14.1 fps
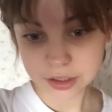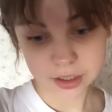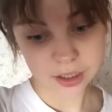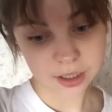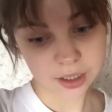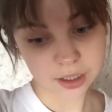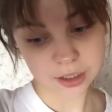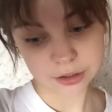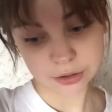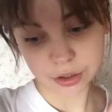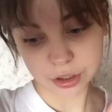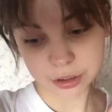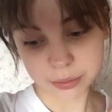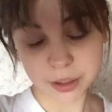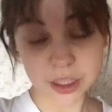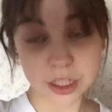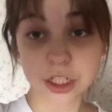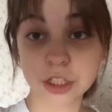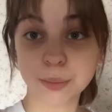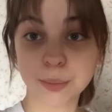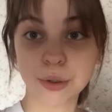э, который на
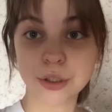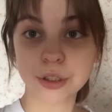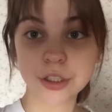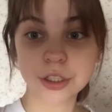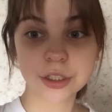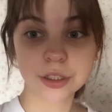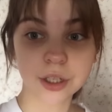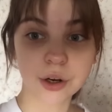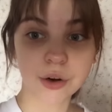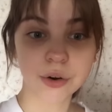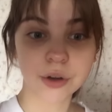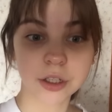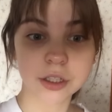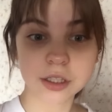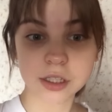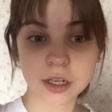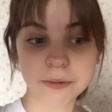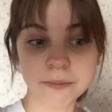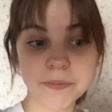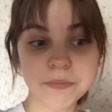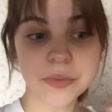Манежной площади находится,